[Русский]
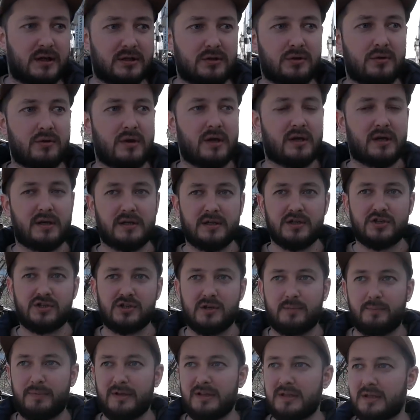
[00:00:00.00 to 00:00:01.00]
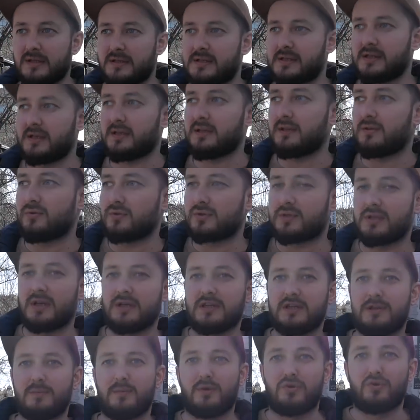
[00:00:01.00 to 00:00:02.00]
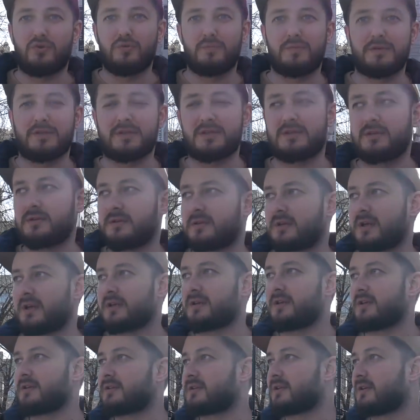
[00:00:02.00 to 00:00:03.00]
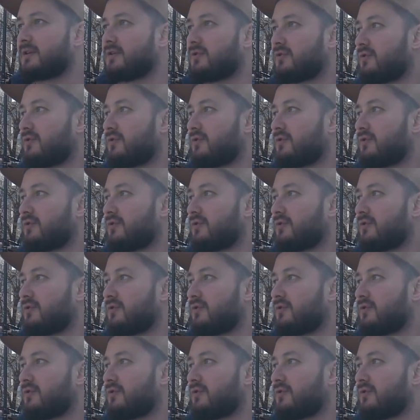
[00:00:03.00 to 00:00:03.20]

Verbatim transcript: которую я, конечно, полноценно узнать не могу без э, каких-то...